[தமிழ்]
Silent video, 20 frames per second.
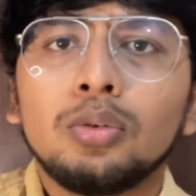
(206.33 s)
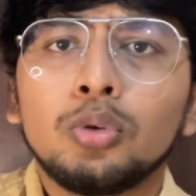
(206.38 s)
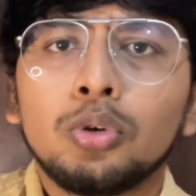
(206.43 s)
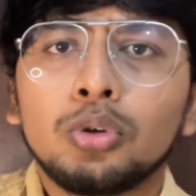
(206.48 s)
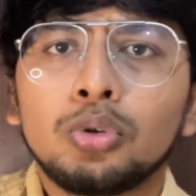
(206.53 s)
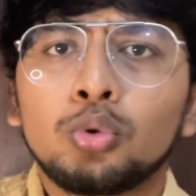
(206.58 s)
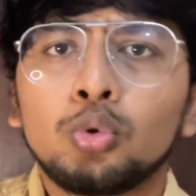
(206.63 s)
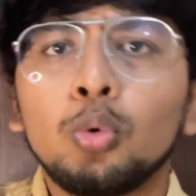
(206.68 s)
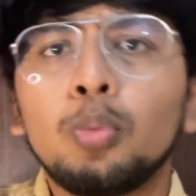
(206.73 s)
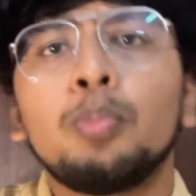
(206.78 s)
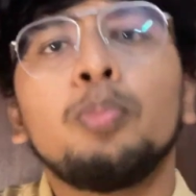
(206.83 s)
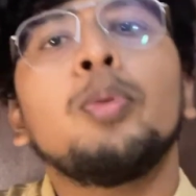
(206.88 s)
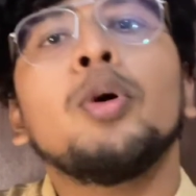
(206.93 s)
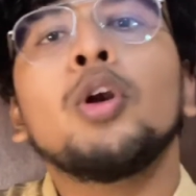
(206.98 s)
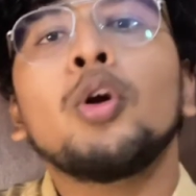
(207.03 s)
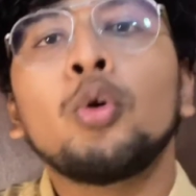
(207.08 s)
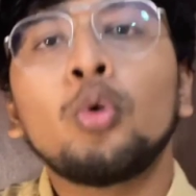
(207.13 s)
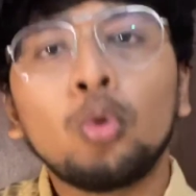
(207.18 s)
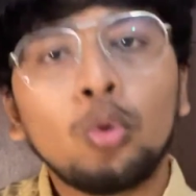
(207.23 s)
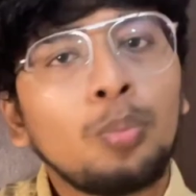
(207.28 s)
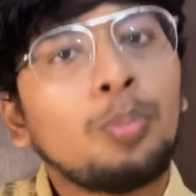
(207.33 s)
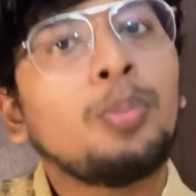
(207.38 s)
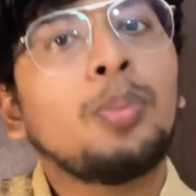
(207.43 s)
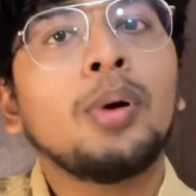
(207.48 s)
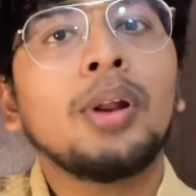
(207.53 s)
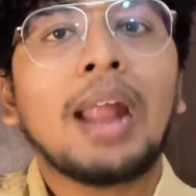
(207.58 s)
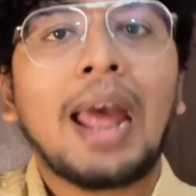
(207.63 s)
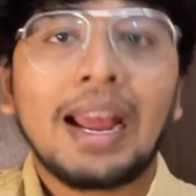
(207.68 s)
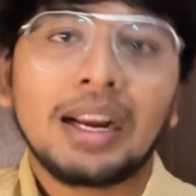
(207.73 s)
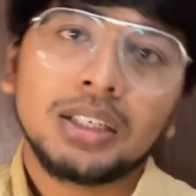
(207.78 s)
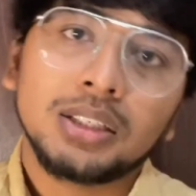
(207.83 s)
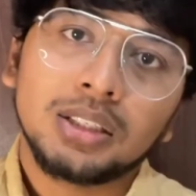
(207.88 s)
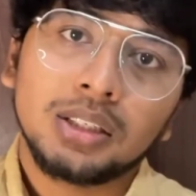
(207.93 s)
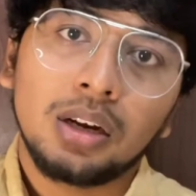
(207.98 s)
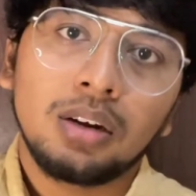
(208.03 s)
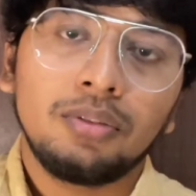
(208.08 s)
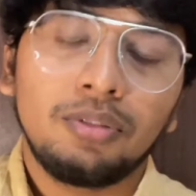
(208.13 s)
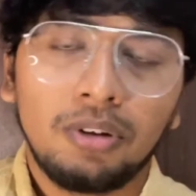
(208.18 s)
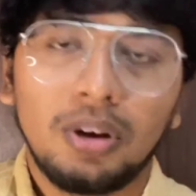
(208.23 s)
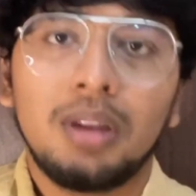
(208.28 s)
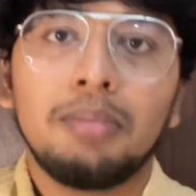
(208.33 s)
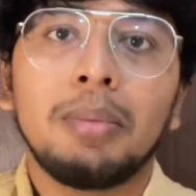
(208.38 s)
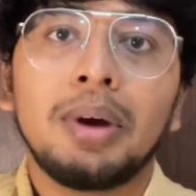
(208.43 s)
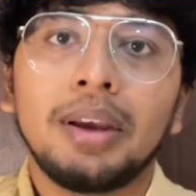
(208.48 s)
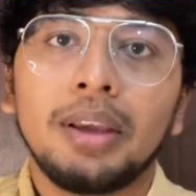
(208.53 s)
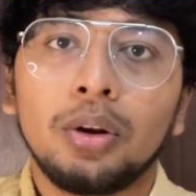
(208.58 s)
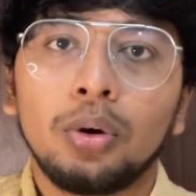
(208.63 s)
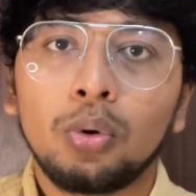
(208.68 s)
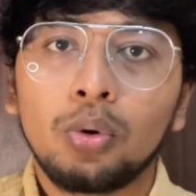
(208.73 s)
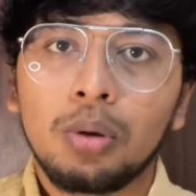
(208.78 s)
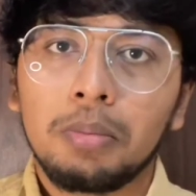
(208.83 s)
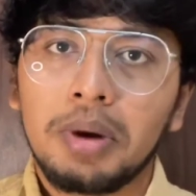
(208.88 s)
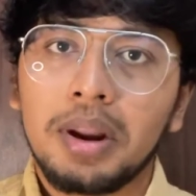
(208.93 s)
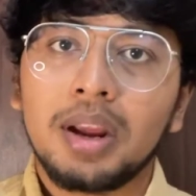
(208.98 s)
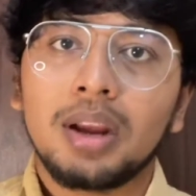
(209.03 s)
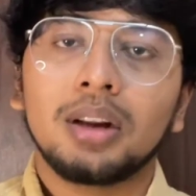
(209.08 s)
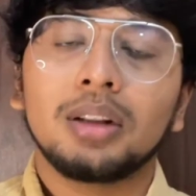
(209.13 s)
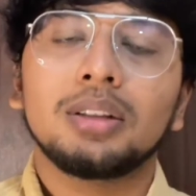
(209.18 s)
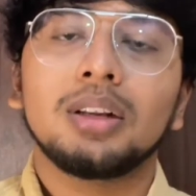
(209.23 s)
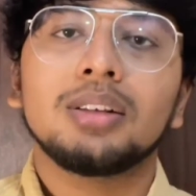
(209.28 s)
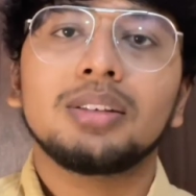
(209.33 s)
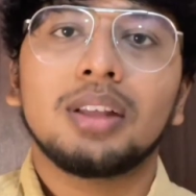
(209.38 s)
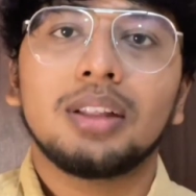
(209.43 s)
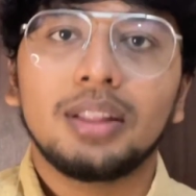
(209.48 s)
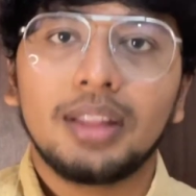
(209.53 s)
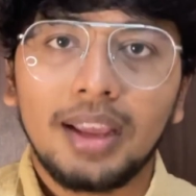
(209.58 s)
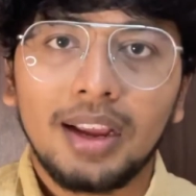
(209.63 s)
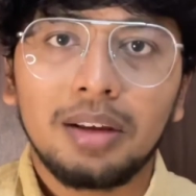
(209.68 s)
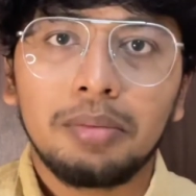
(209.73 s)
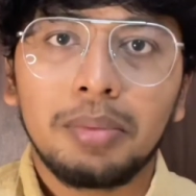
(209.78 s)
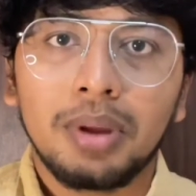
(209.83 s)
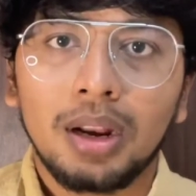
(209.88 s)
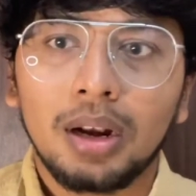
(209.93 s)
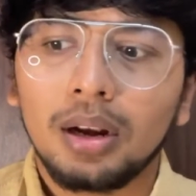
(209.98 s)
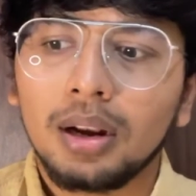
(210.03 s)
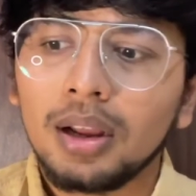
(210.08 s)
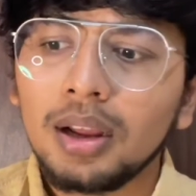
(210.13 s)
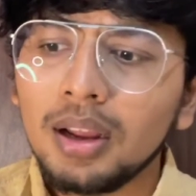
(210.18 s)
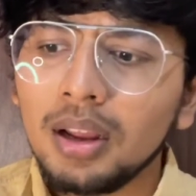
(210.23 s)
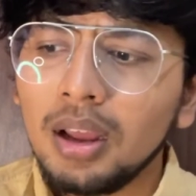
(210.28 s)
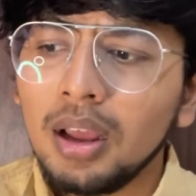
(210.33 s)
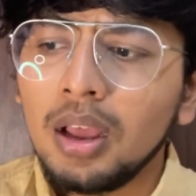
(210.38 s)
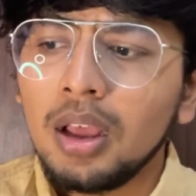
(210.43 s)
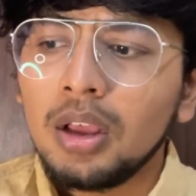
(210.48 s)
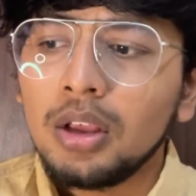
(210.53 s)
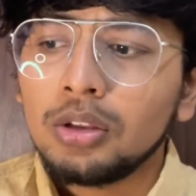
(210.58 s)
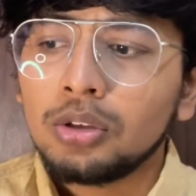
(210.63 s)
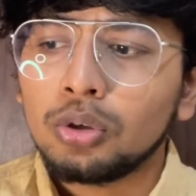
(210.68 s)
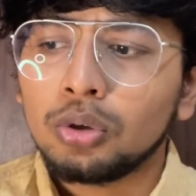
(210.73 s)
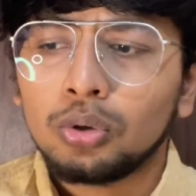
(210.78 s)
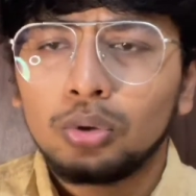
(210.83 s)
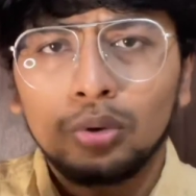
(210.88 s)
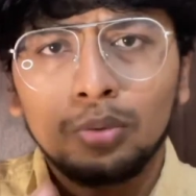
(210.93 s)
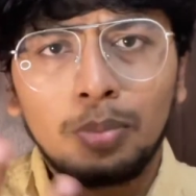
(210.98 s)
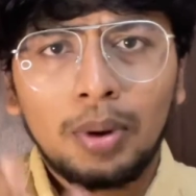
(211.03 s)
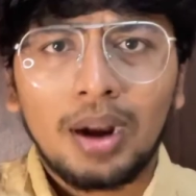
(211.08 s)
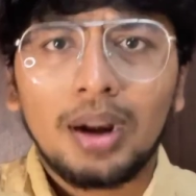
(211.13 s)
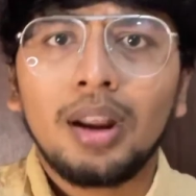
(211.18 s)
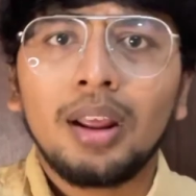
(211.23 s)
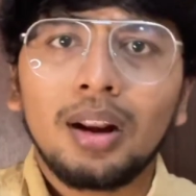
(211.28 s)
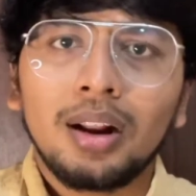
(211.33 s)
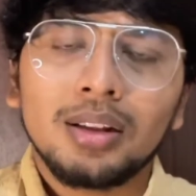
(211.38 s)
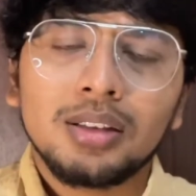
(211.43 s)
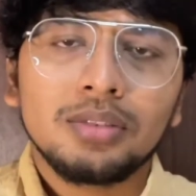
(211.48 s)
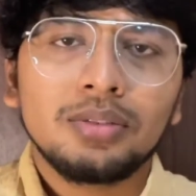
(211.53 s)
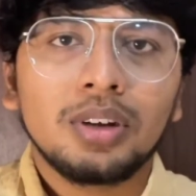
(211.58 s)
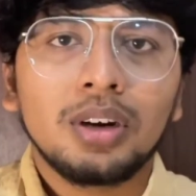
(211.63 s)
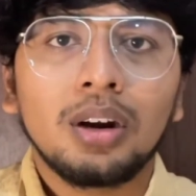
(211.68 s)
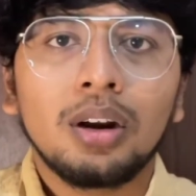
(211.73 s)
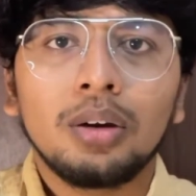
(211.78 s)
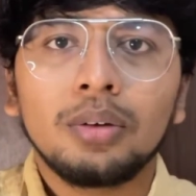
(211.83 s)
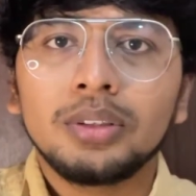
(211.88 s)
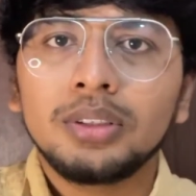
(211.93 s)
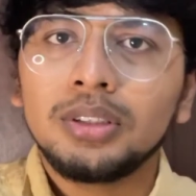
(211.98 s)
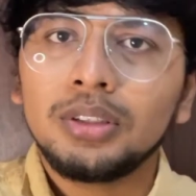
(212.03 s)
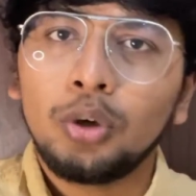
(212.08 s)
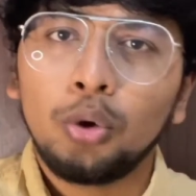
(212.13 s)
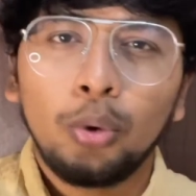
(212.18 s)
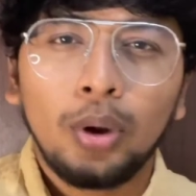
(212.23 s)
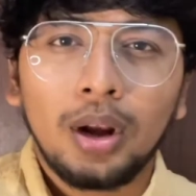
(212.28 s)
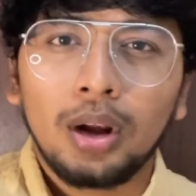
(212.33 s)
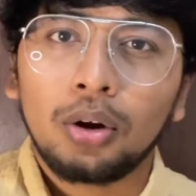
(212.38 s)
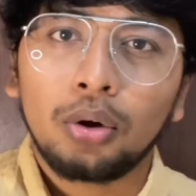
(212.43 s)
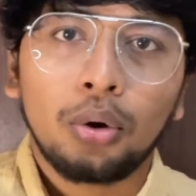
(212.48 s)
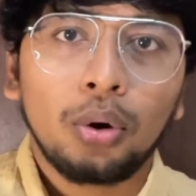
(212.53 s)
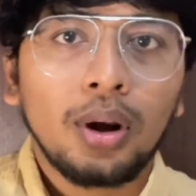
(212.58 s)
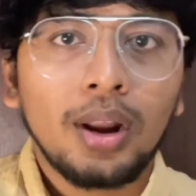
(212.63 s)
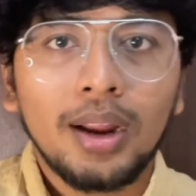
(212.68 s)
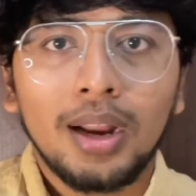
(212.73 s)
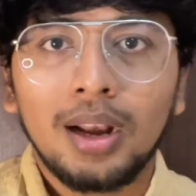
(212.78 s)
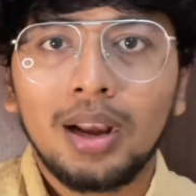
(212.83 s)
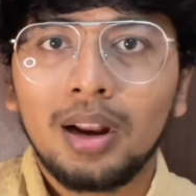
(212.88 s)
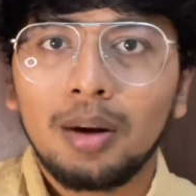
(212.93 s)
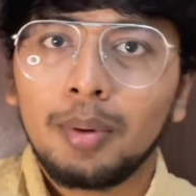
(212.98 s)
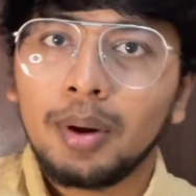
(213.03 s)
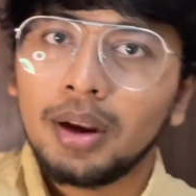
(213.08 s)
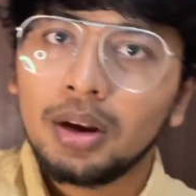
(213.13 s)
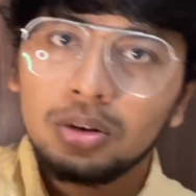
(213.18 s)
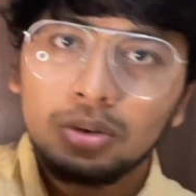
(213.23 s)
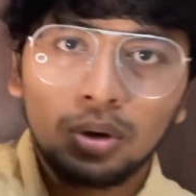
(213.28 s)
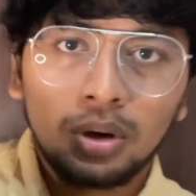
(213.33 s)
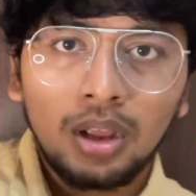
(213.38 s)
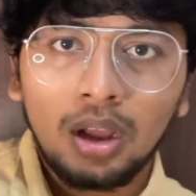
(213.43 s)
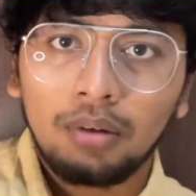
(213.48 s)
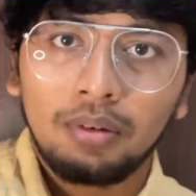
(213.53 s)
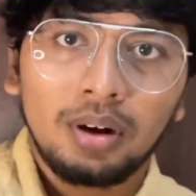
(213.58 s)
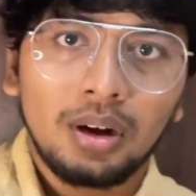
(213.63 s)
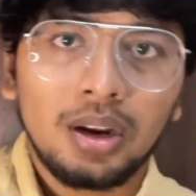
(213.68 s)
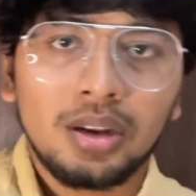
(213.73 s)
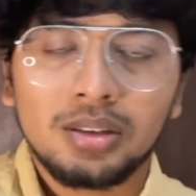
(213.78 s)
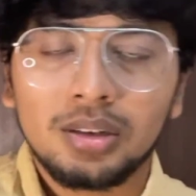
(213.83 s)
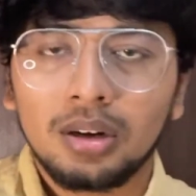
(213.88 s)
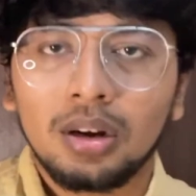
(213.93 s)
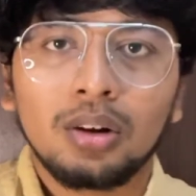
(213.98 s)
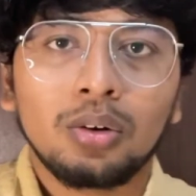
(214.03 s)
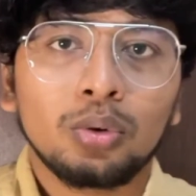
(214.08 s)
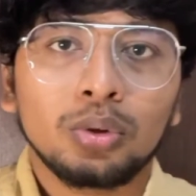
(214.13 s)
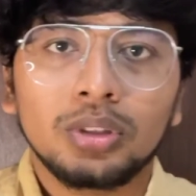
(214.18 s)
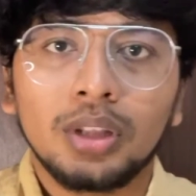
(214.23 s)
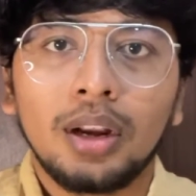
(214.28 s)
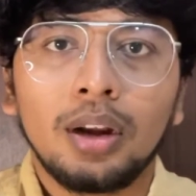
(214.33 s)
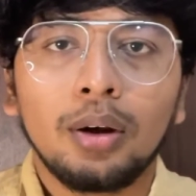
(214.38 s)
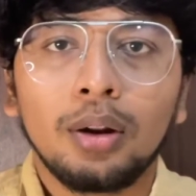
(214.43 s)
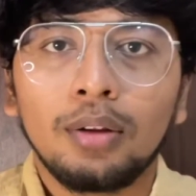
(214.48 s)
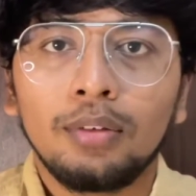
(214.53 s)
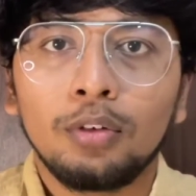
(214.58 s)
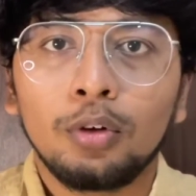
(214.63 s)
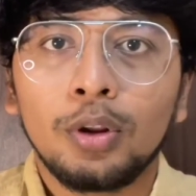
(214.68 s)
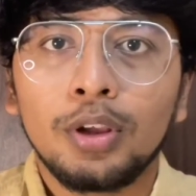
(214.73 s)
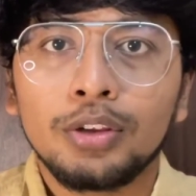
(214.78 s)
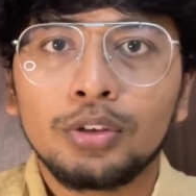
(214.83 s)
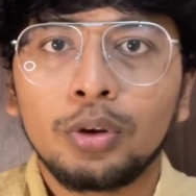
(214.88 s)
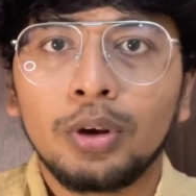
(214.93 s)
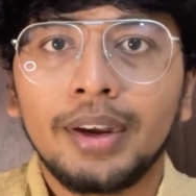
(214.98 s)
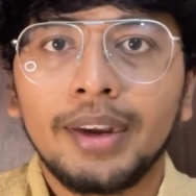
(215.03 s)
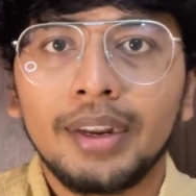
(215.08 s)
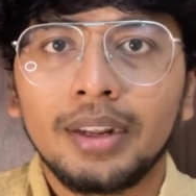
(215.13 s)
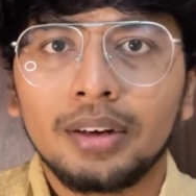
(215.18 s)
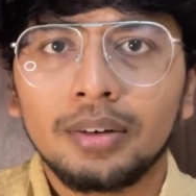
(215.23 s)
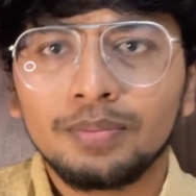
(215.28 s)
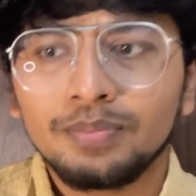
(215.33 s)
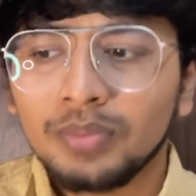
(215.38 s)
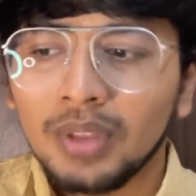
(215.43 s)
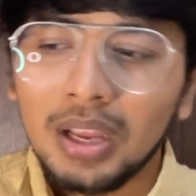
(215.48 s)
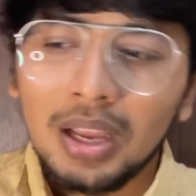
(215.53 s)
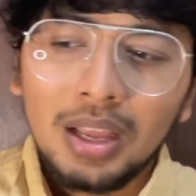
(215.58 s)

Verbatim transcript: ஒரு சூப்பர் டூப்பர் ஆக்ஷன் ஃபிலிமாக இருக்கும் அப்படிங்கிறதுல சந்தேகமே இல்லை ஸோ பாண்டியராஜ் அவர்கள் வந்து டூயல் ரோல்லாம் இல்லை அப்படின்னு சொல்லி அவர் ரீசெண்டாக கொடுத்த இன்டர்வியூலேயே சொல்லிட்டார்